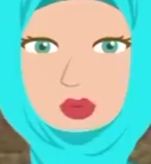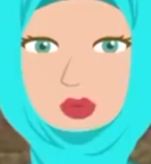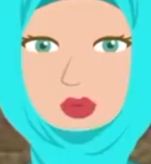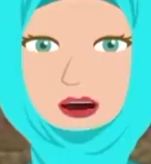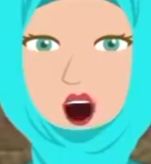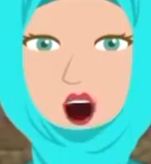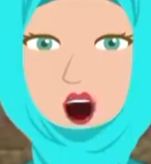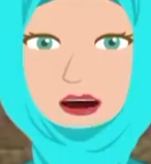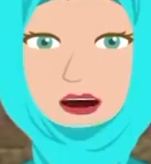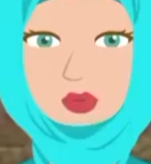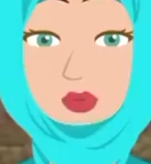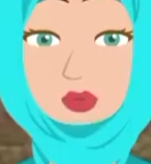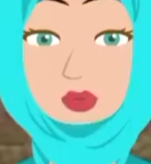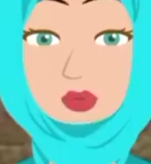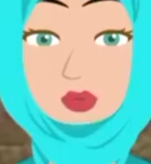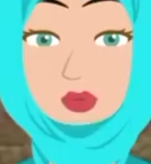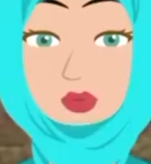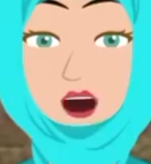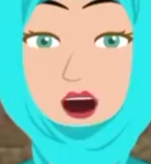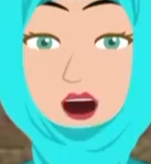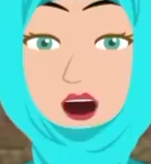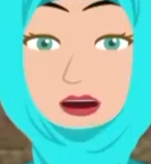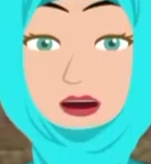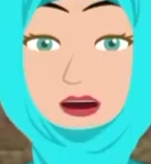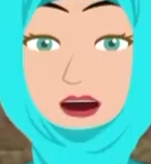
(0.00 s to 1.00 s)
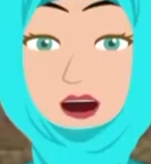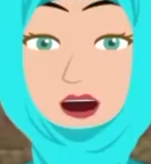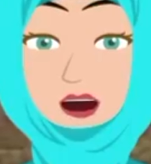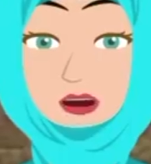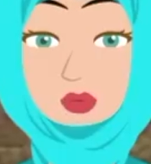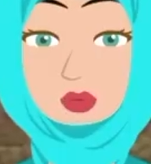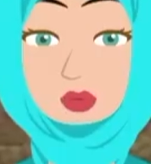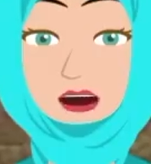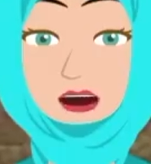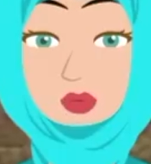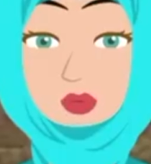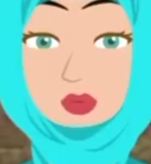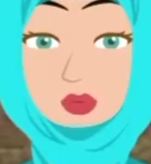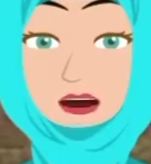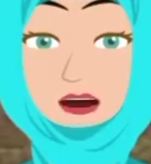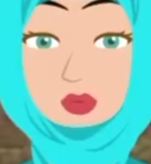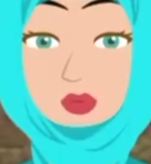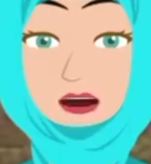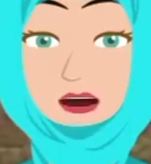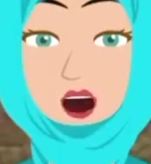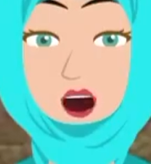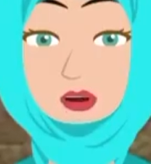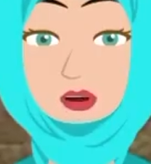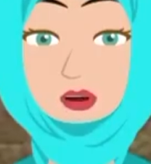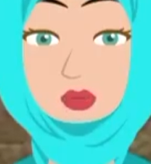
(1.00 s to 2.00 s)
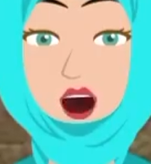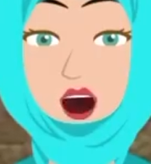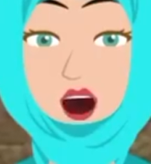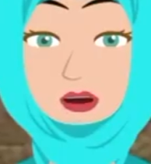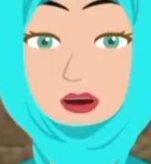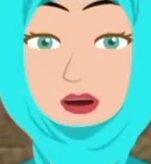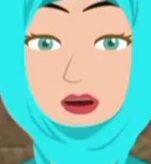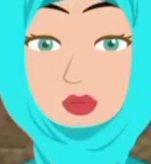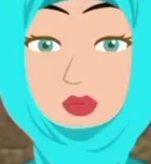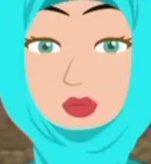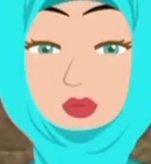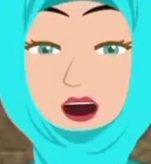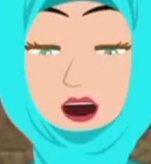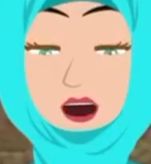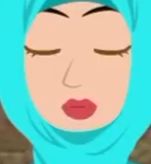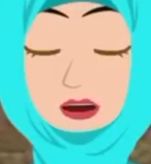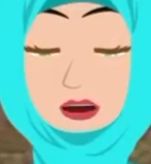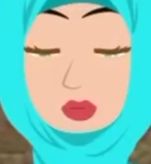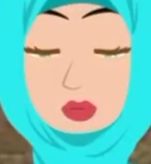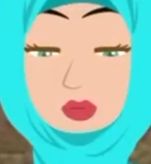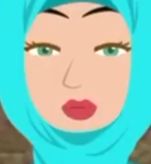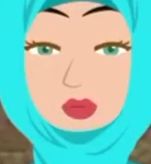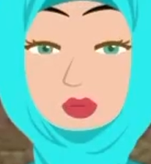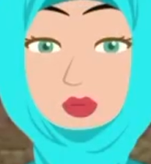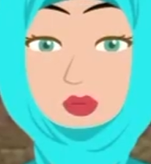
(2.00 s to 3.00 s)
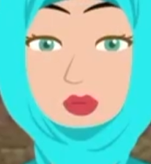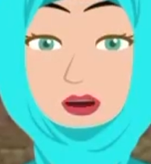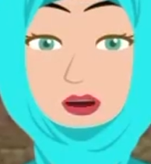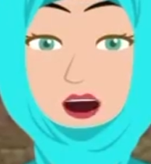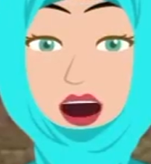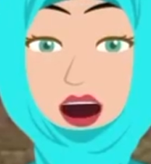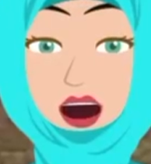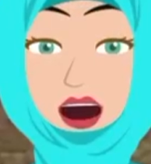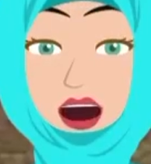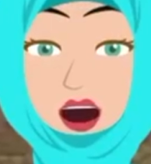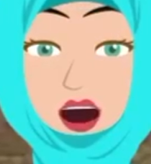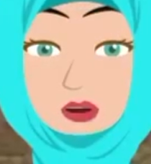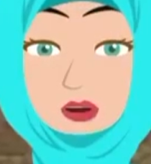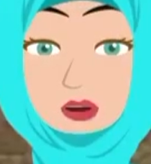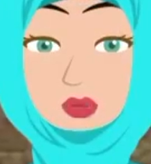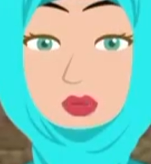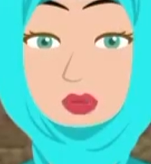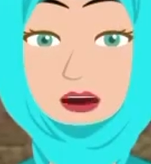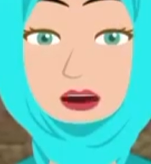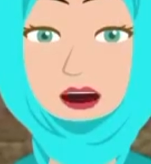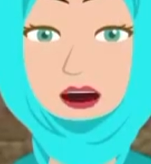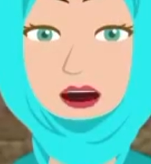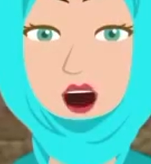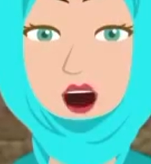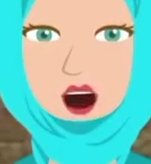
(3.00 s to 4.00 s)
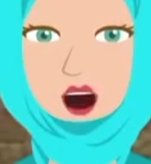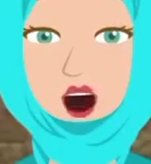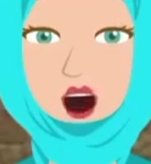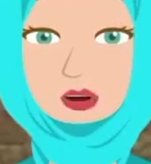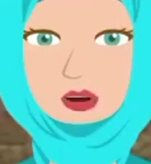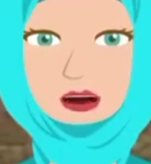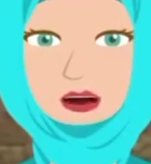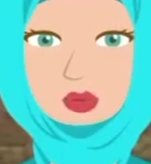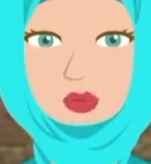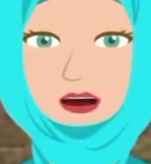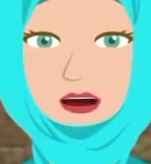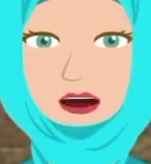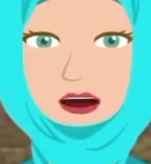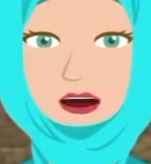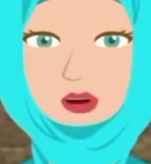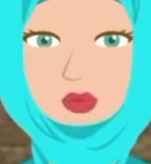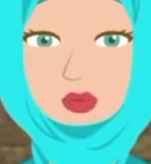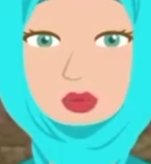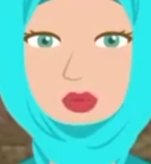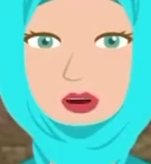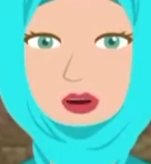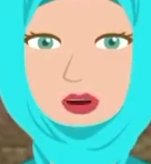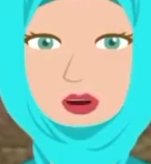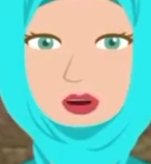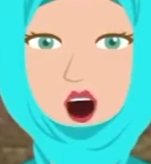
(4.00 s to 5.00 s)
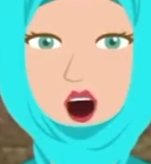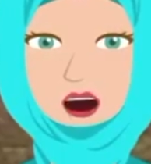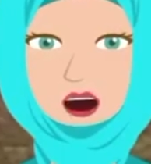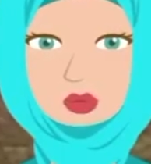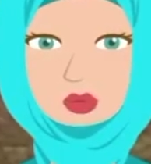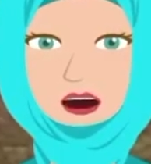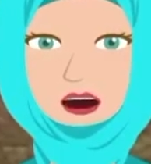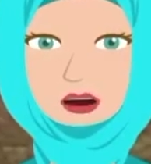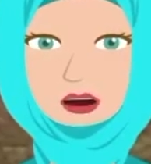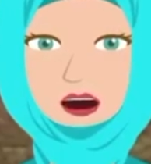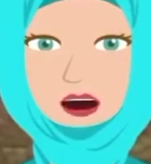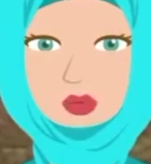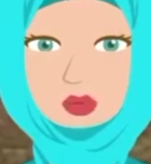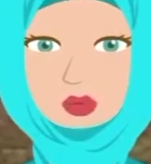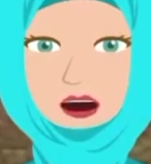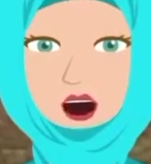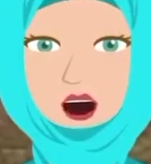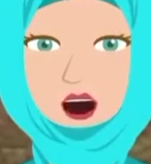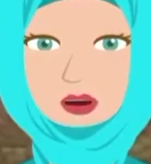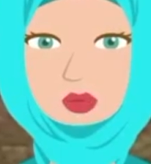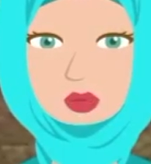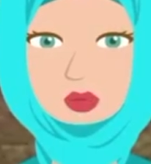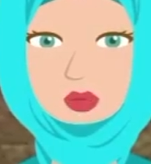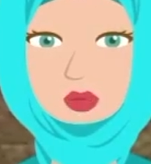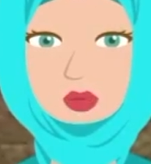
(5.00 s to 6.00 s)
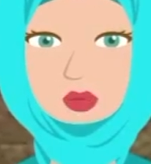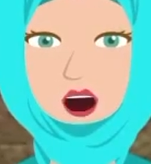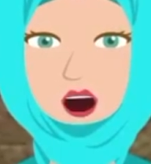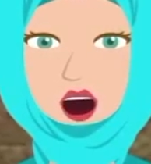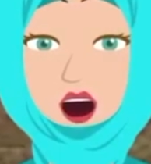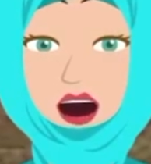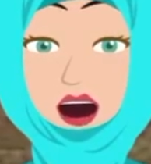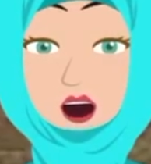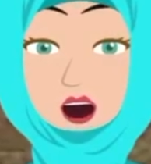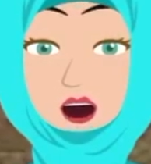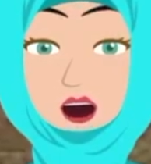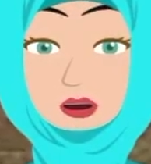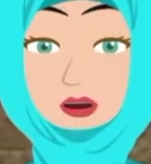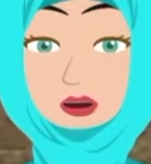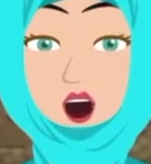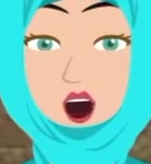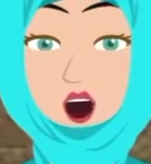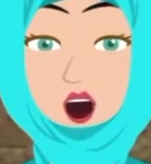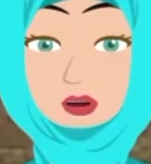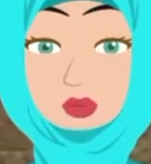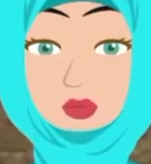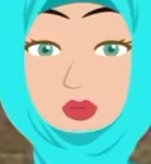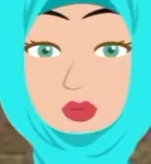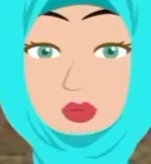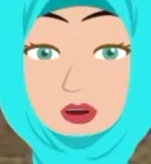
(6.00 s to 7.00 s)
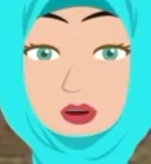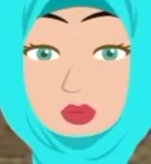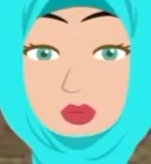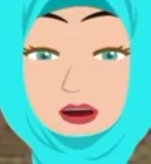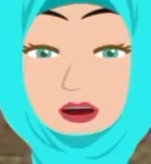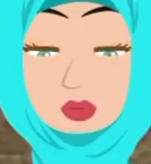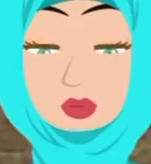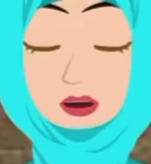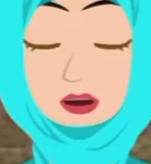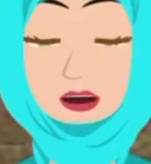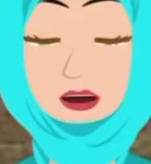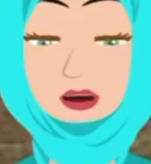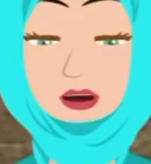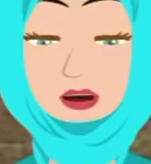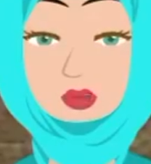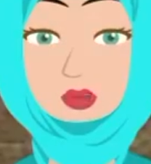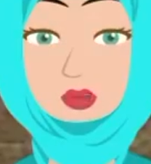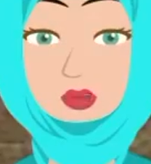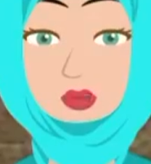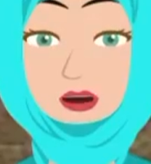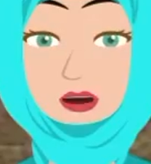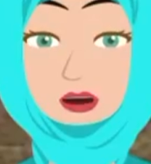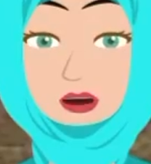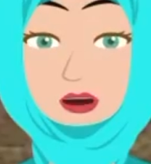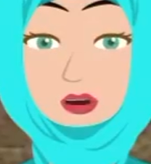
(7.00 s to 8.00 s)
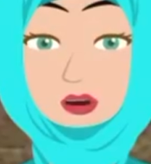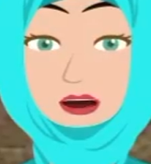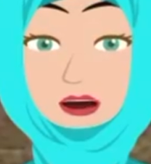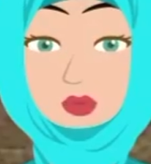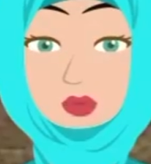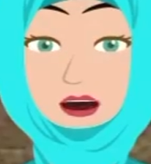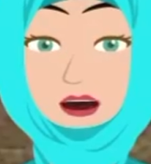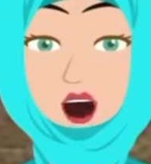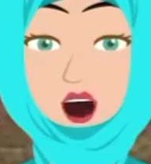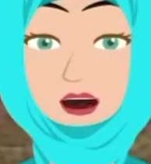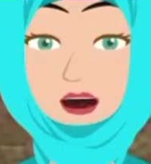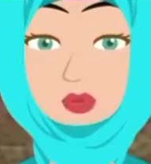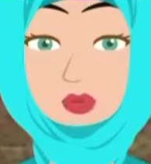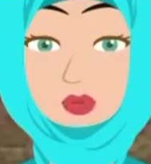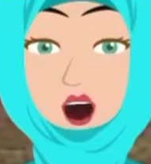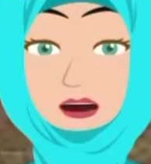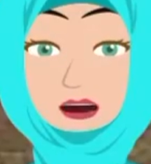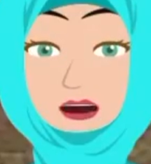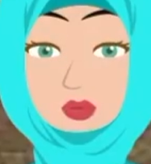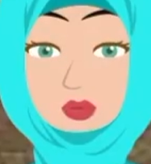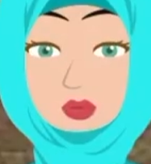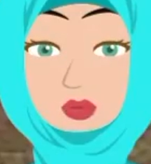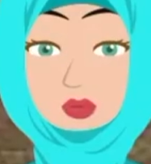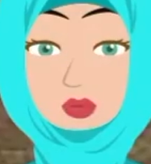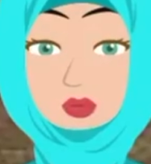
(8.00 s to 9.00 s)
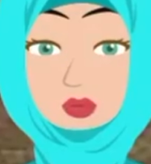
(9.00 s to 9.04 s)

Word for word: في عينين للشخص ده في قلب الشركة لدرجة انه يعرف ده كله ممكن يكون هو اللي باعت السكرتيرة اللي حبها الفهد